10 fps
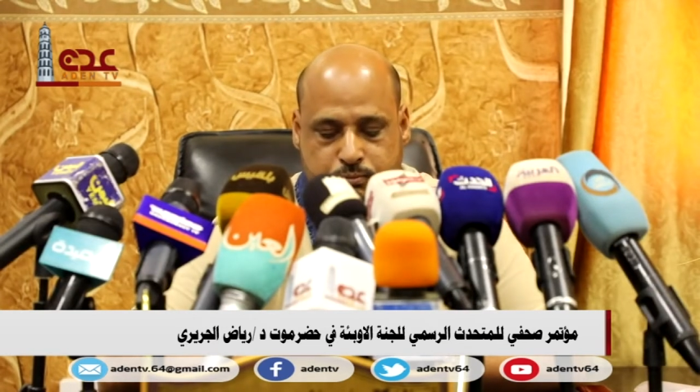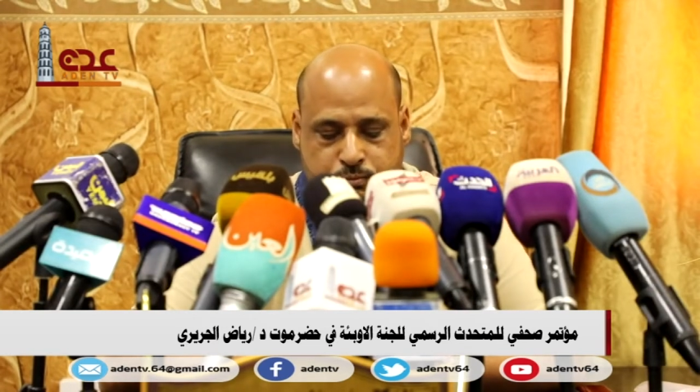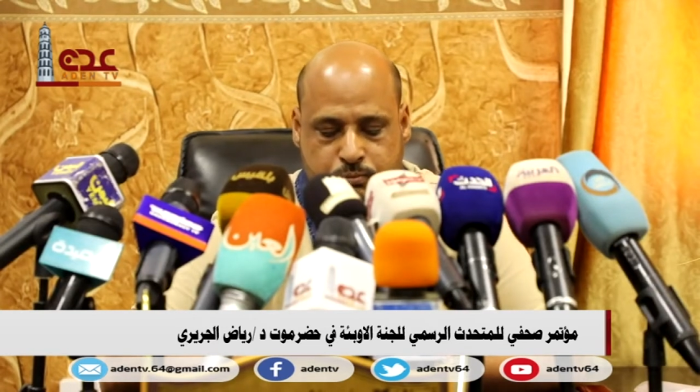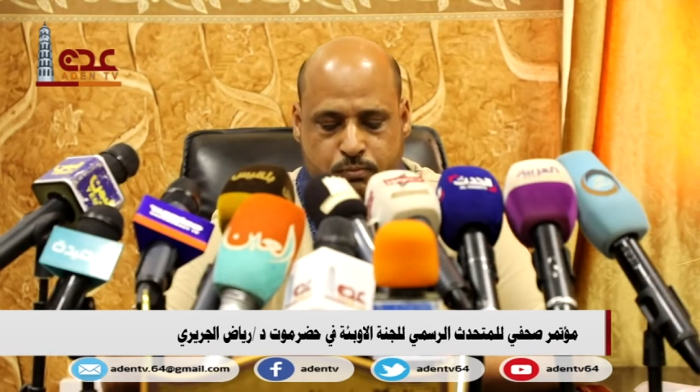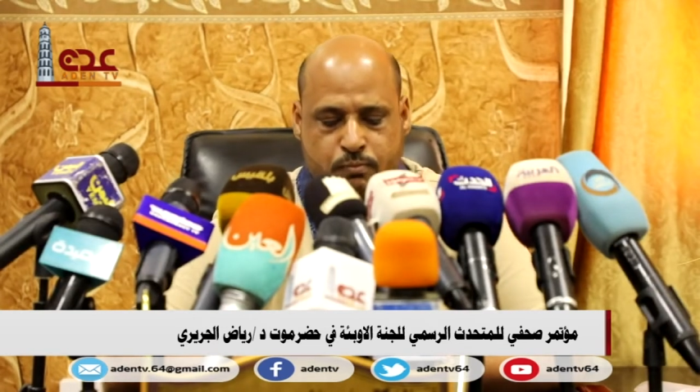
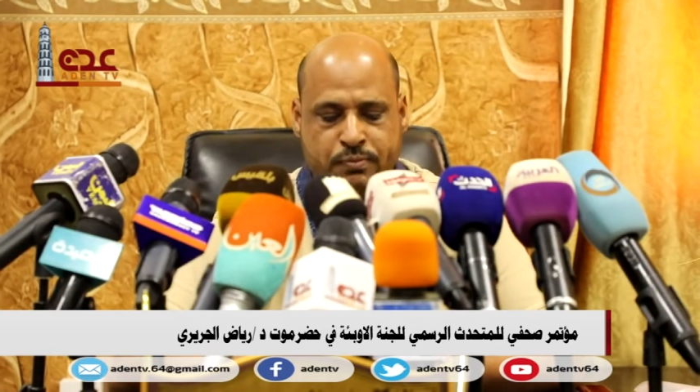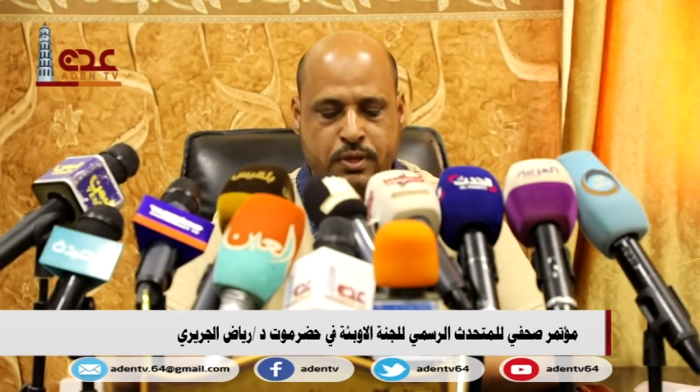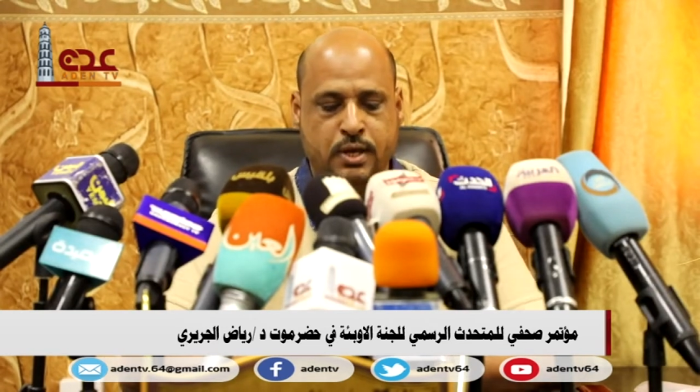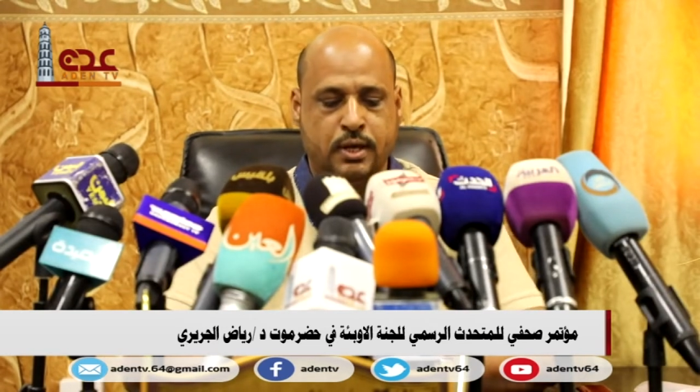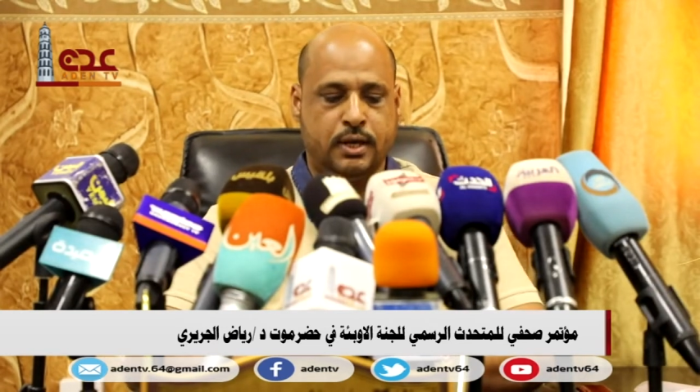
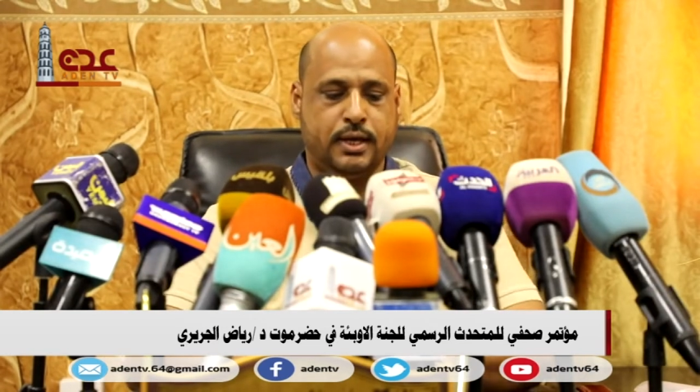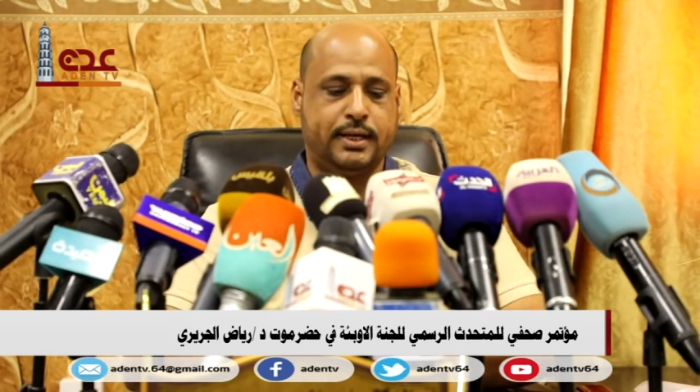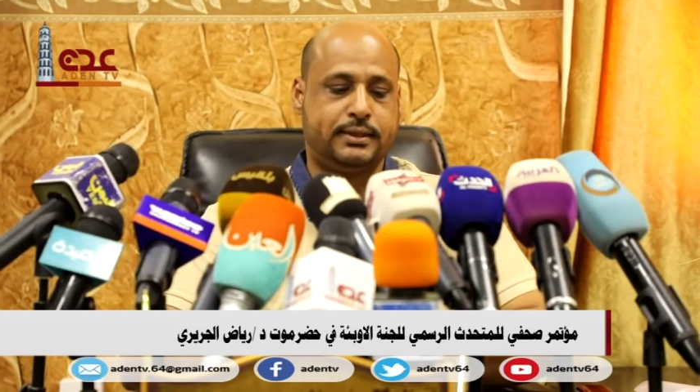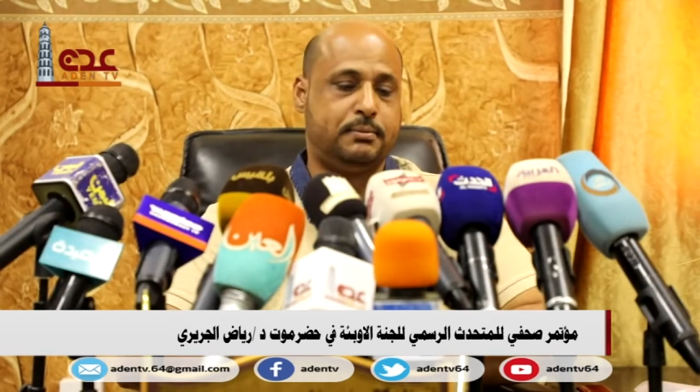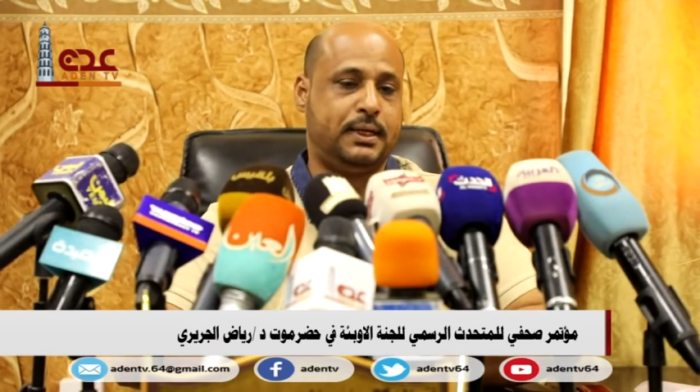
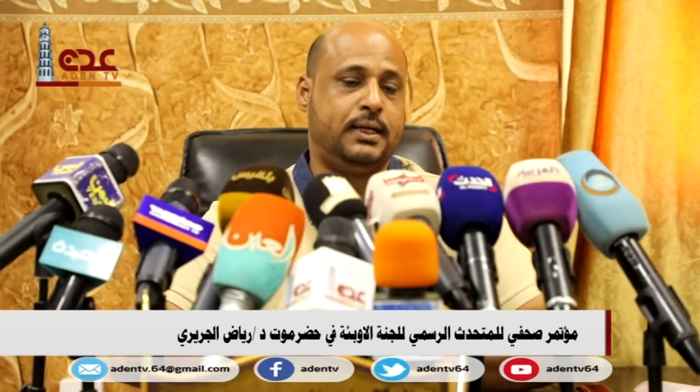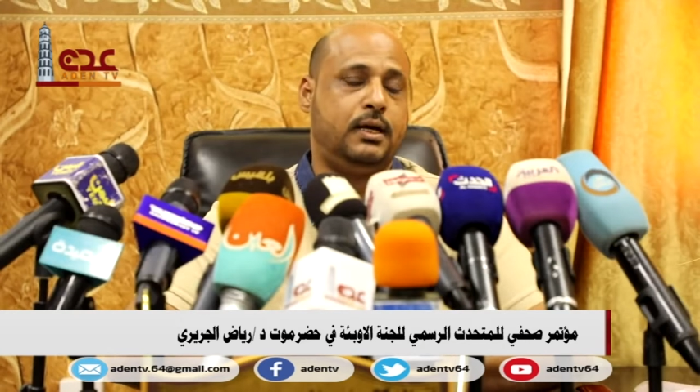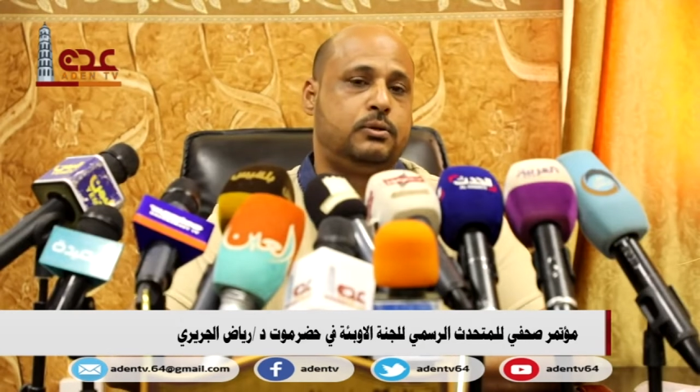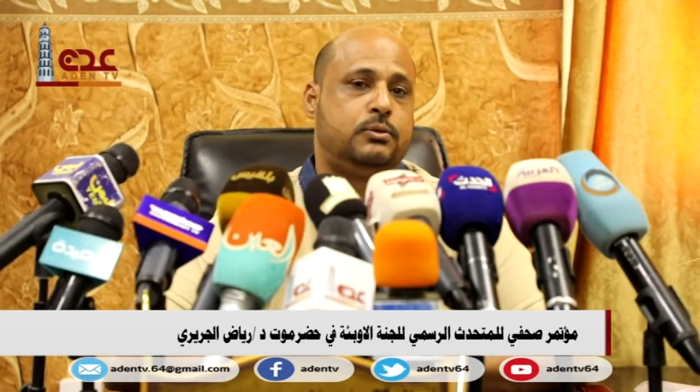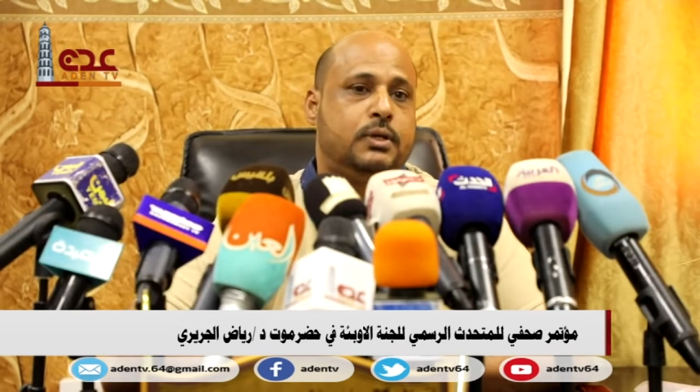المشبه طبعا
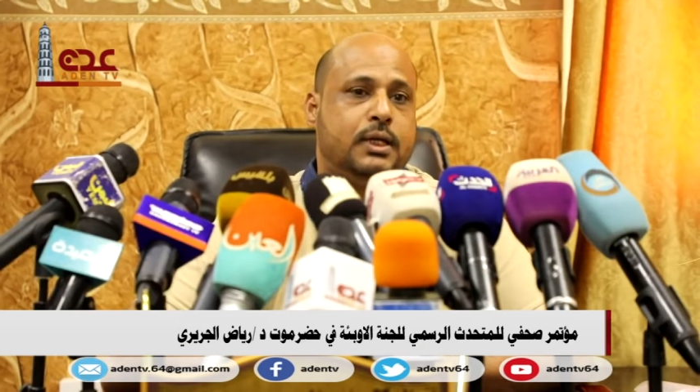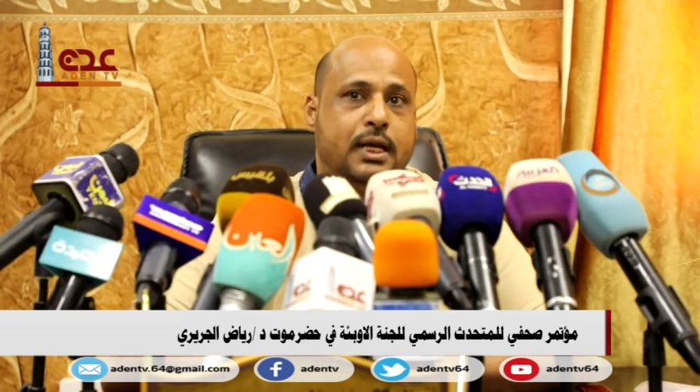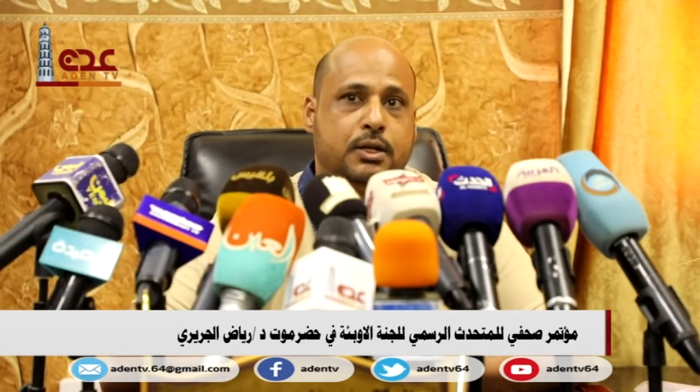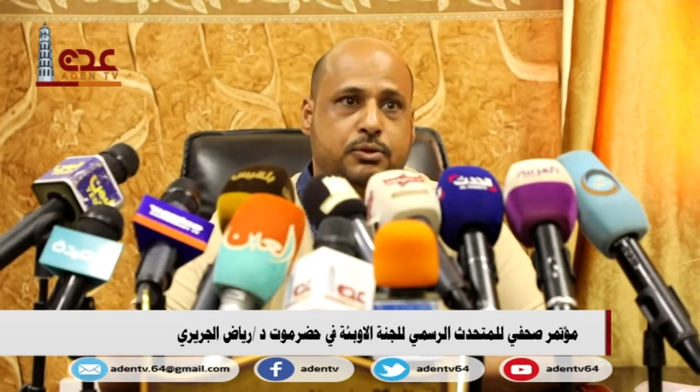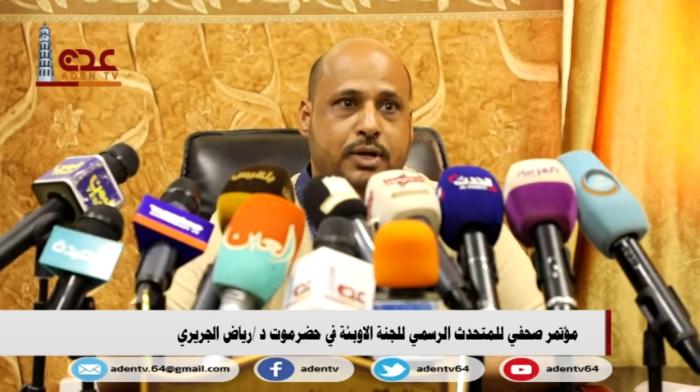نحن لا
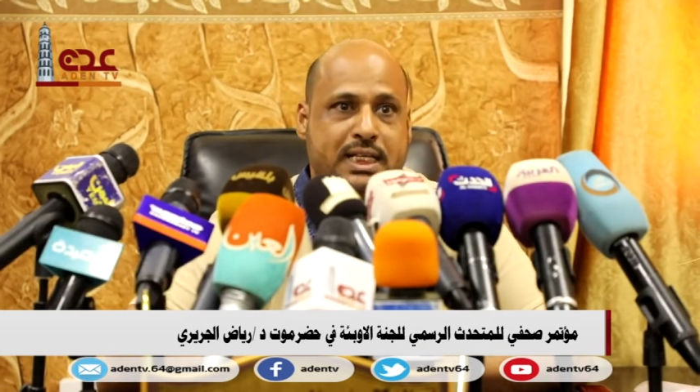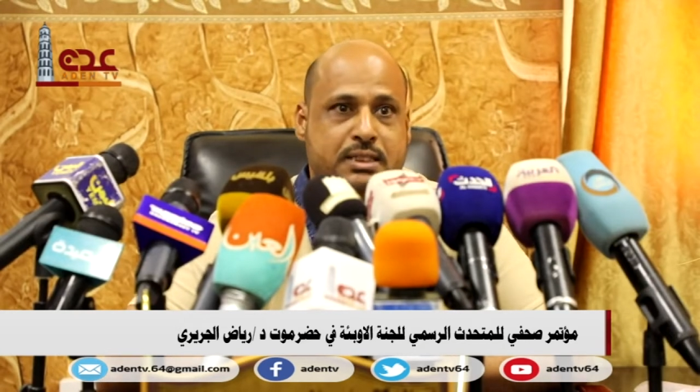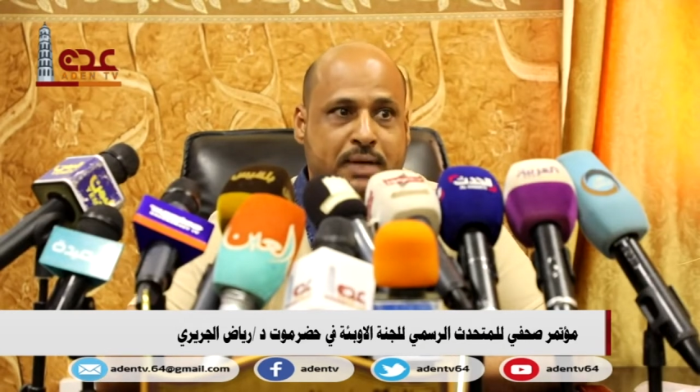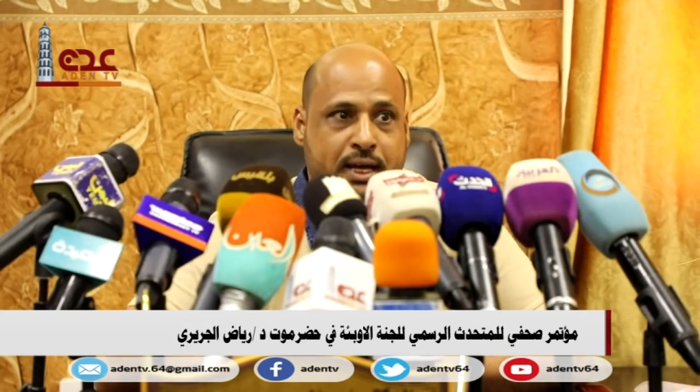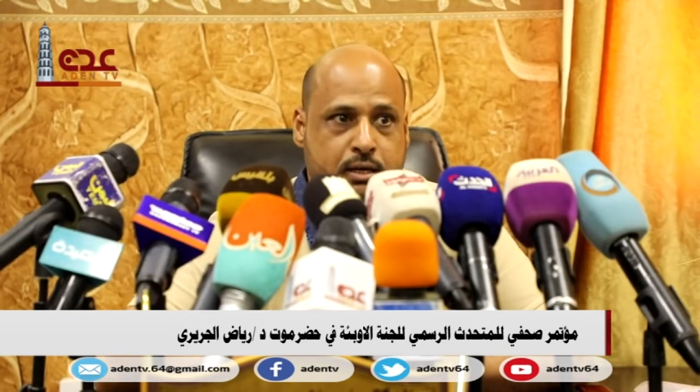نذكر
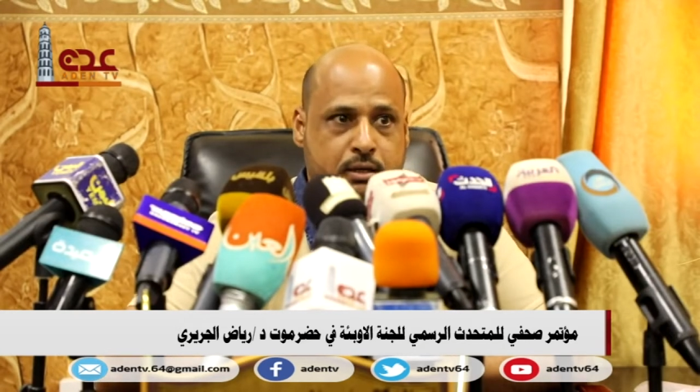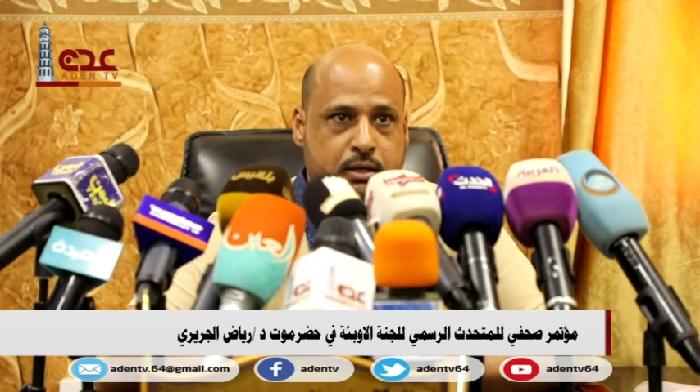أسماء